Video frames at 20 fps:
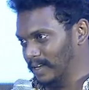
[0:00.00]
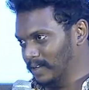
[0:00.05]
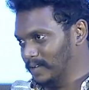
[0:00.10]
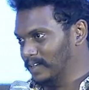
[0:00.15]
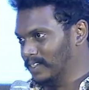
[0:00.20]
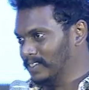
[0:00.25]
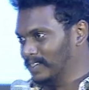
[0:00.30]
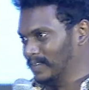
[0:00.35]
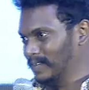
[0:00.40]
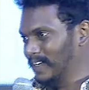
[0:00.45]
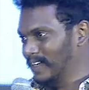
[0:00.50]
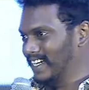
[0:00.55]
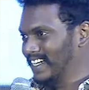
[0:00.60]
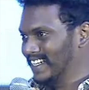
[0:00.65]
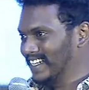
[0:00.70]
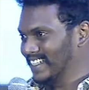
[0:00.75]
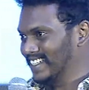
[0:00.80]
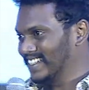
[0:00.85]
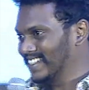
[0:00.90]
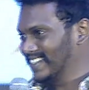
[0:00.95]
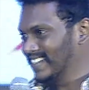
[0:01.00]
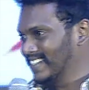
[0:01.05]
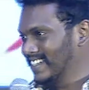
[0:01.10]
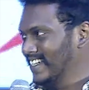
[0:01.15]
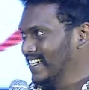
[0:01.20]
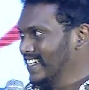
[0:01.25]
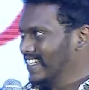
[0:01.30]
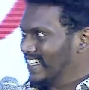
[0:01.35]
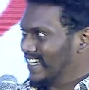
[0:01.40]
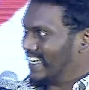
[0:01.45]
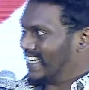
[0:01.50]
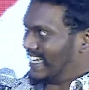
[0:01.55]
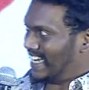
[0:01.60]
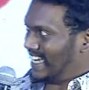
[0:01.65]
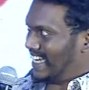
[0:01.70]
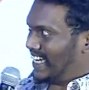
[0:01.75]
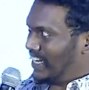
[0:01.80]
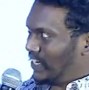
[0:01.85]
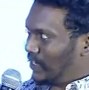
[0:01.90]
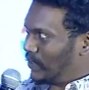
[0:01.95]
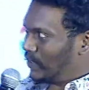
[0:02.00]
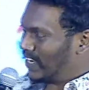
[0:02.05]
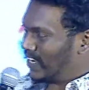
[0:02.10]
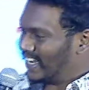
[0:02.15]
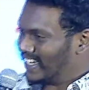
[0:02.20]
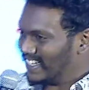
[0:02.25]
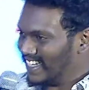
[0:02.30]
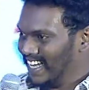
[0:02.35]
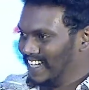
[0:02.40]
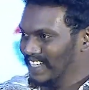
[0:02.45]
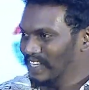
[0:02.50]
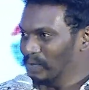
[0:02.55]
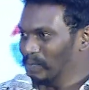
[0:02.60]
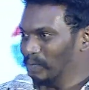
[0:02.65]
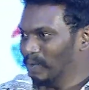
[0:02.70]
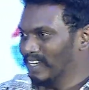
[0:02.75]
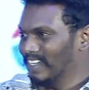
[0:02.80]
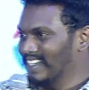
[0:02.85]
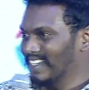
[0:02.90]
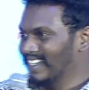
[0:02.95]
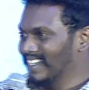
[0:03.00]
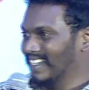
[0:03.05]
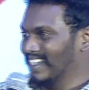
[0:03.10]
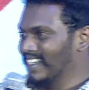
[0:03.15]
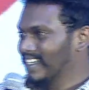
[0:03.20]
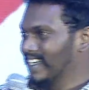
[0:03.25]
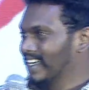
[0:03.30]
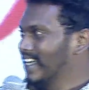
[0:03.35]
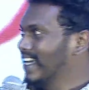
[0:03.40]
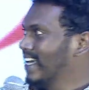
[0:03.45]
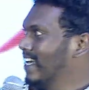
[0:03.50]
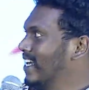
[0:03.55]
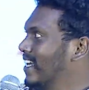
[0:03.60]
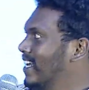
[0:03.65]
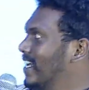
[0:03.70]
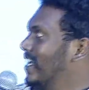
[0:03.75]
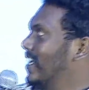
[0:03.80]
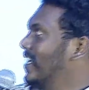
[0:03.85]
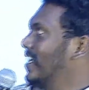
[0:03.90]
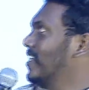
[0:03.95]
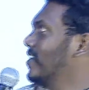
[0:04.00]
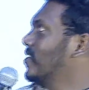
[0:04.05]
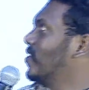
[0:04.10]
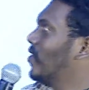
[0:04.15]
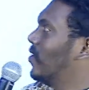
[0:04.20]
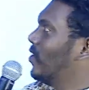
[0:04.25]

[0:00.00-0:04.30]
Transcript: దానికోసం వెయిటింగ్ ఈ లుక్ అయితే అదిరిపోయింది ఇది ఇంకో